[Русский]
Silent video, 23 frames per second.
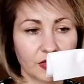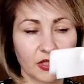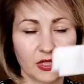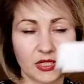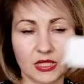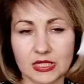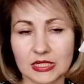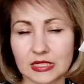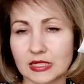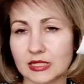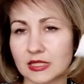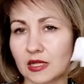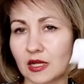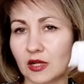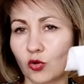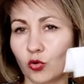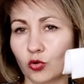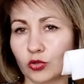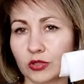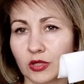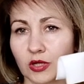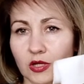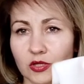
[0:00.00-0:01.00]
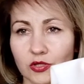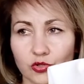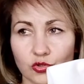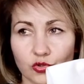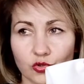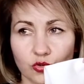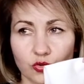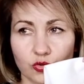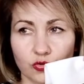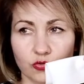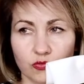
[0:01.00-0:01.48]
кисло соленое
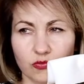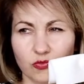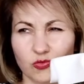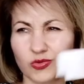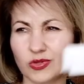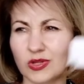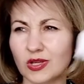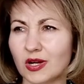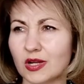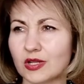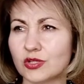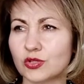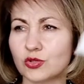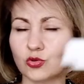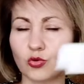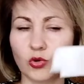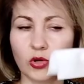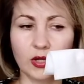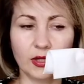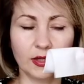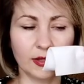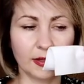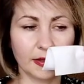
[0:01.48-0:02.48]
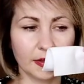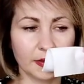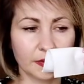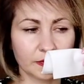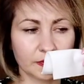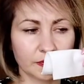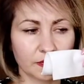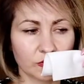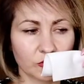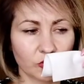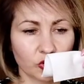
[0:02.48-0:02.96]
рас... ну, не
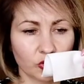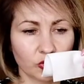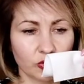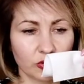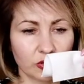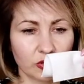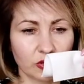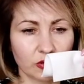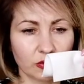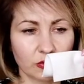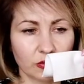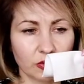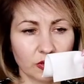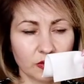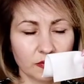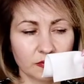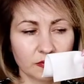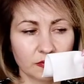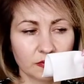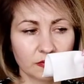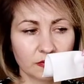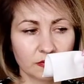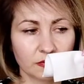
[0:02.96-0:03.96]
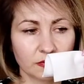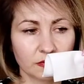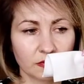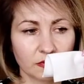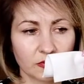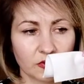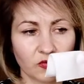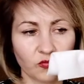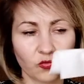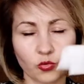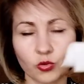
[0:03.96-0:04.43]
рассольное, но что-то такое
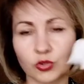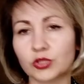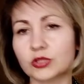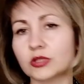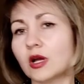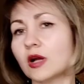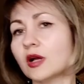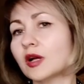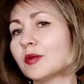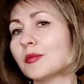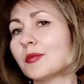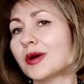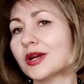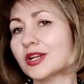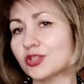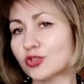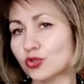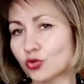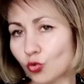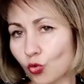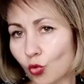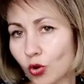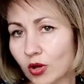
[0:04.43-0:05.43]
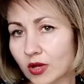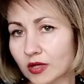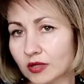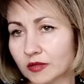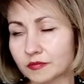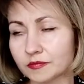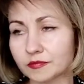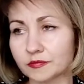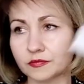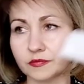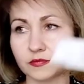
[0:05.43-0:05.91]
вроде как и
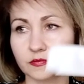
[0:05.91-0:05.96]
морское.